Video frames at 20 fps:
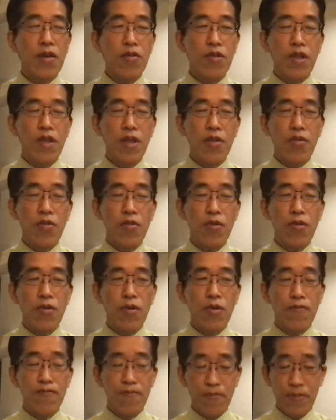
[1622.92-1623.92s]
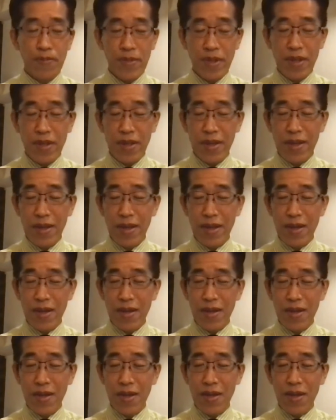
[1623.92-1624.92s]
要するにあの、
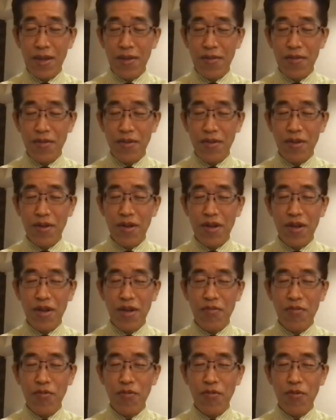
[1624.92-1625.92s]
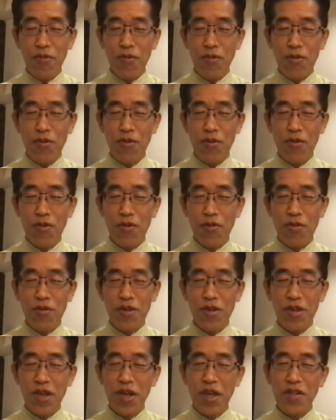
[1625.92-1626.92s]
えー、あの
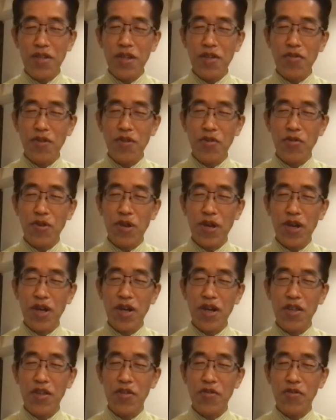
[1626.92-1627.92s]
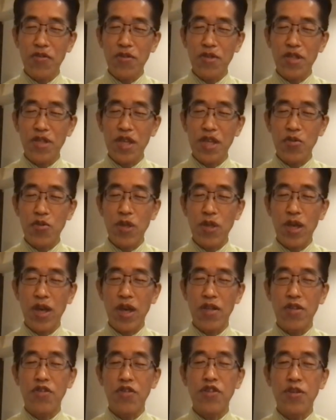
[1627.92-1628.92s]
経産省がいろいろ考えてる制度なん
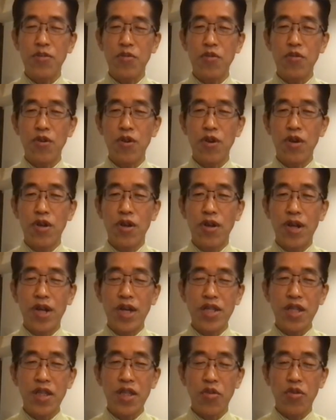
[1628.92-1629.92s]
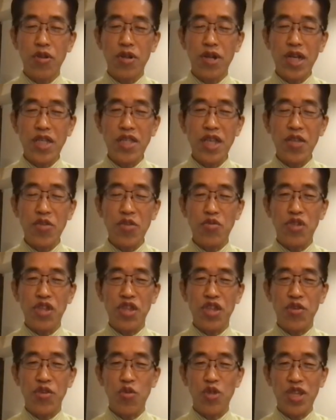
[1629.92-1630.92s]
かにしても、来年度来年度実
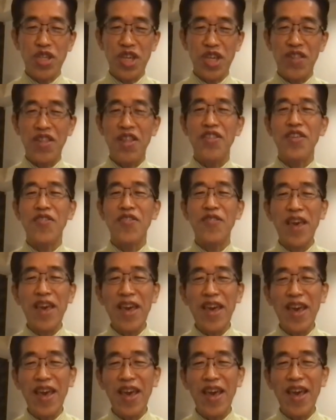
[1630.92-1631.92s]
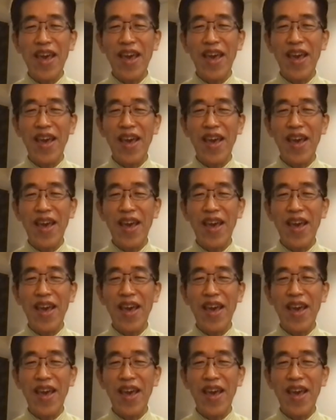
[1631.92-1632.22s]
証実験ってだよね、う